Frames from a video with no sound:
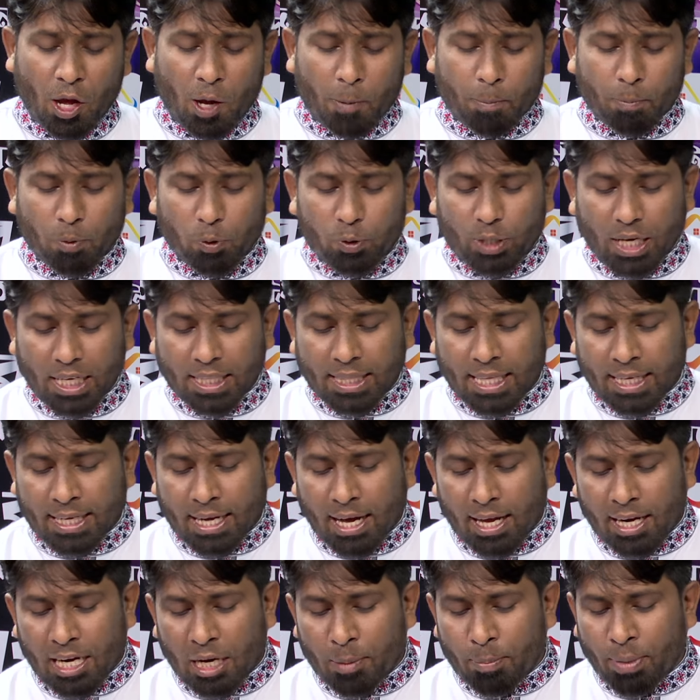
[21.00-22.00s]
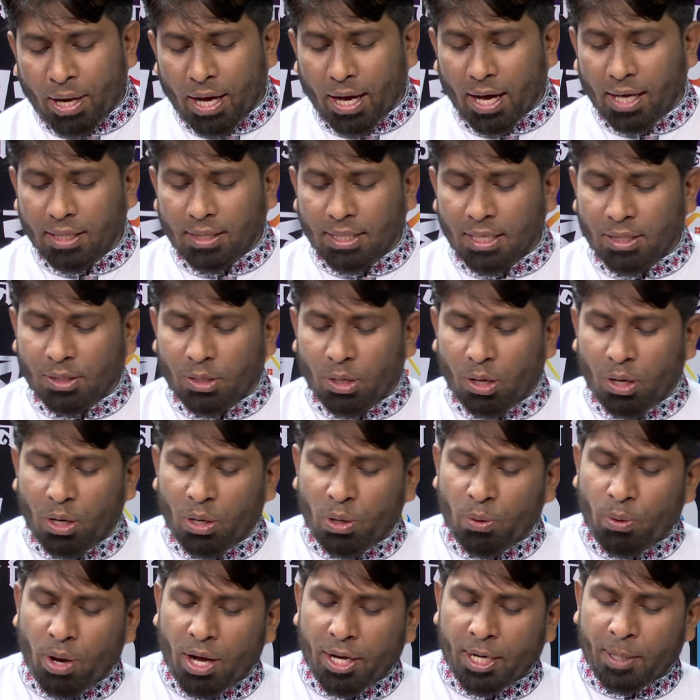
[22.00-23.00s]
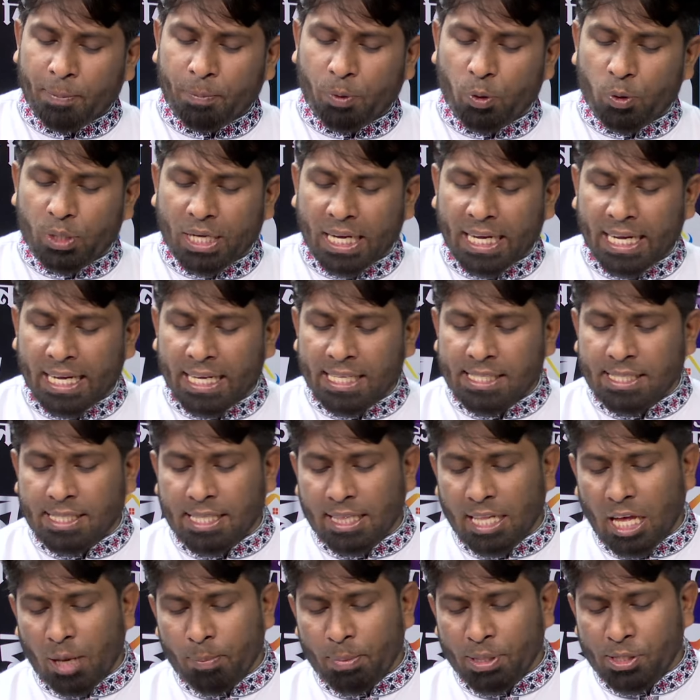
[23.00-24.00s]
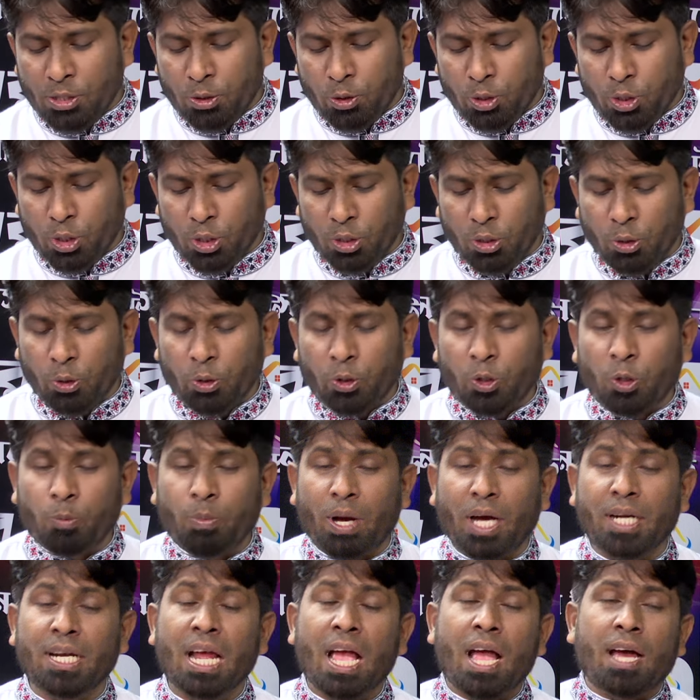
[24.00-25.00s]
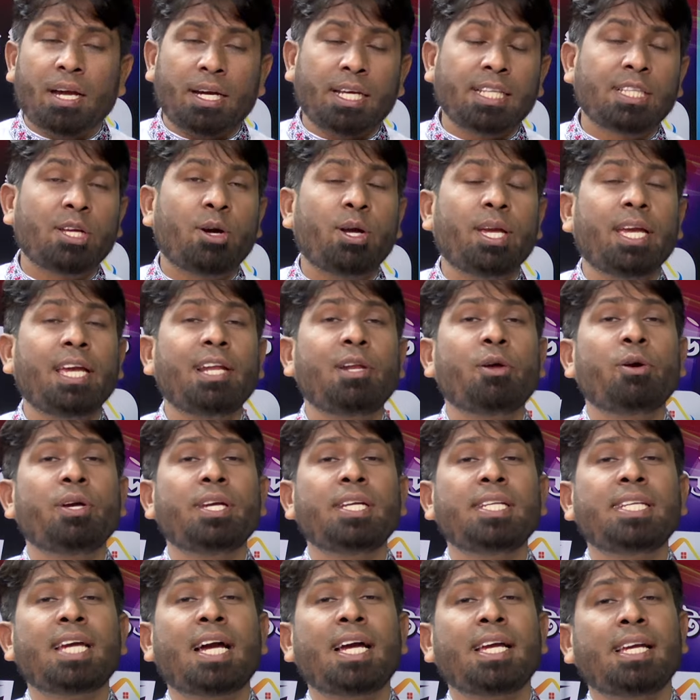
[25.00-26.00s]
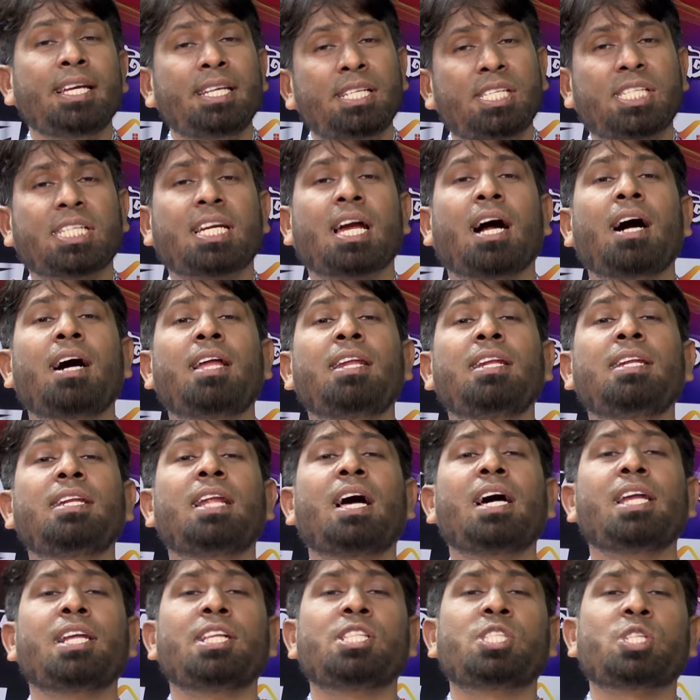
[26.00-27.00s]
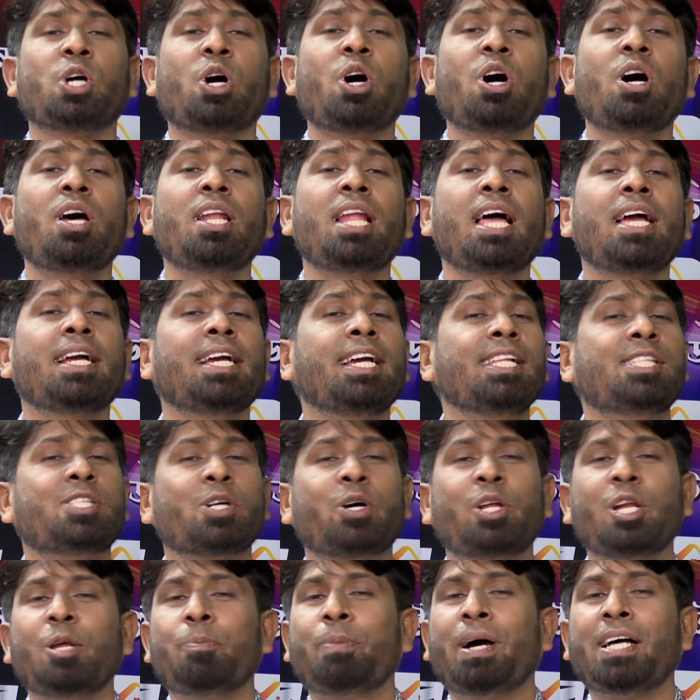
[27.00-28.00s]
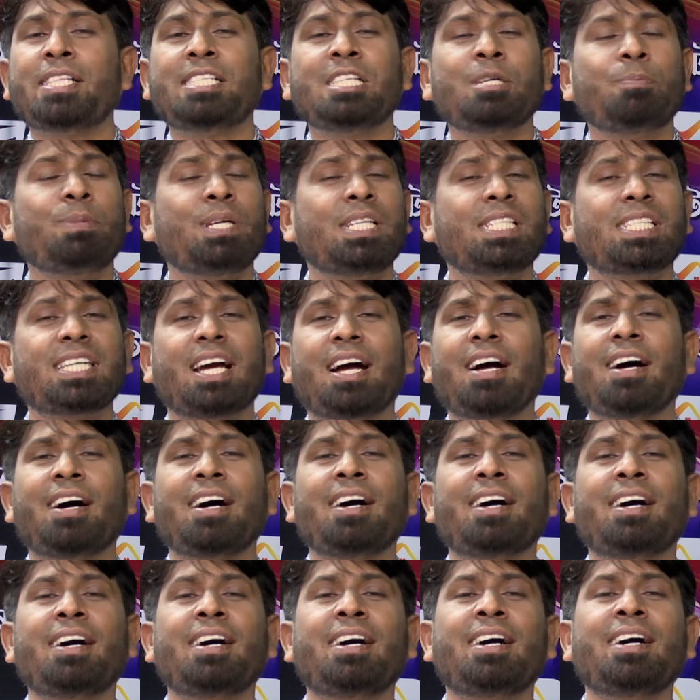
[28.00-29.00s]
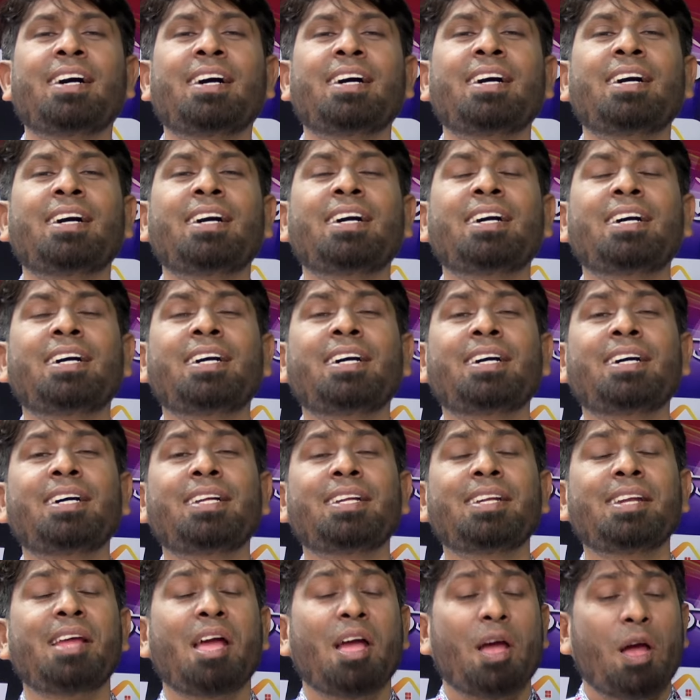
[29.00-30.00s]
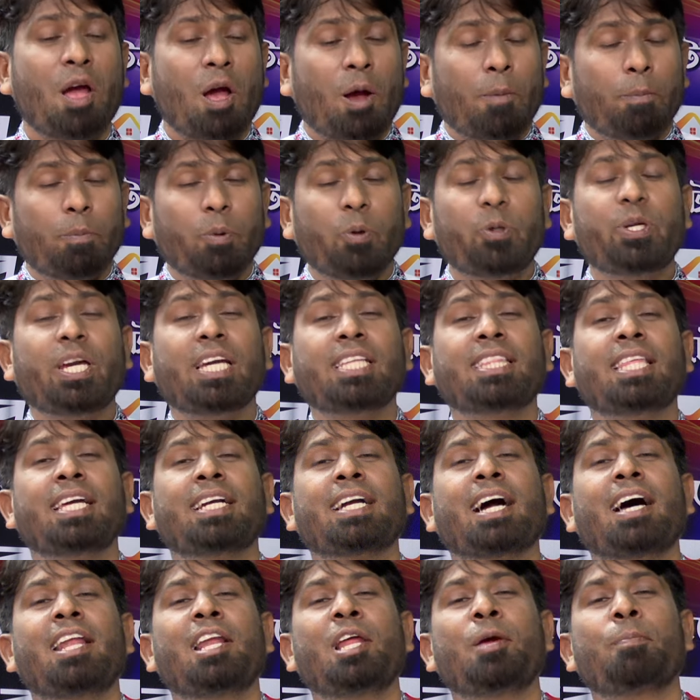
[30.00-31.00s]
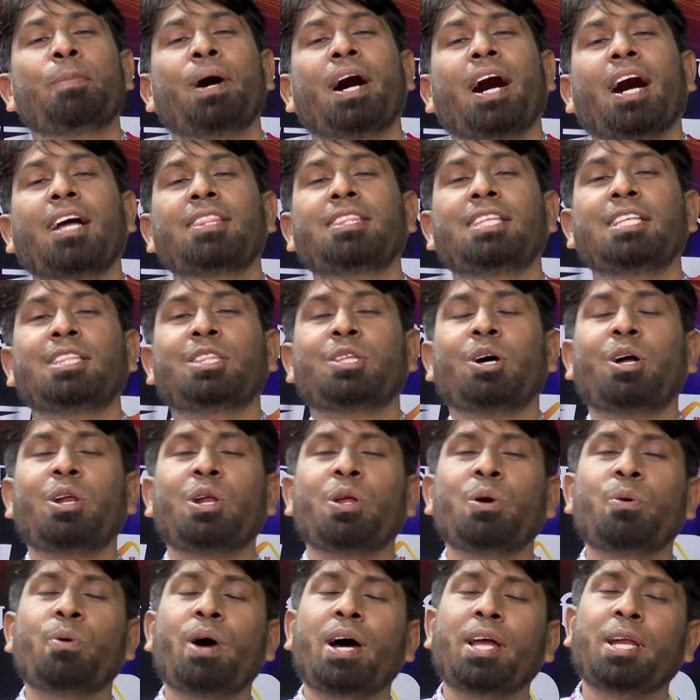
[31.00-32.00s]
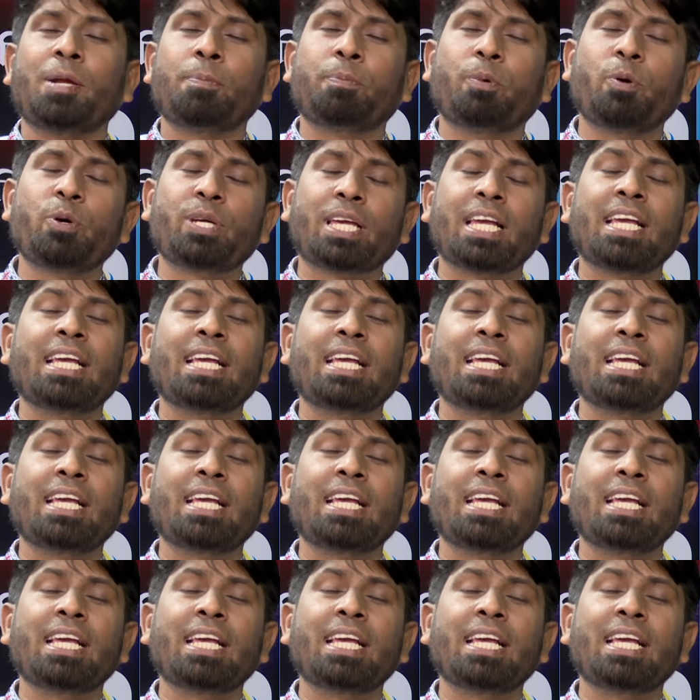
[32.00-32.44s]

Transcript: মুখেতে কালিমা হাতে তলোয়ার বুকে ইসলামী জোশ দুর্বার হৃদয়ে লইয়া ইস্ক আল্লাহর চল আগে চল বাজি বিশাল মুখেতে কালিমা হাতে তলোয়ার বুকে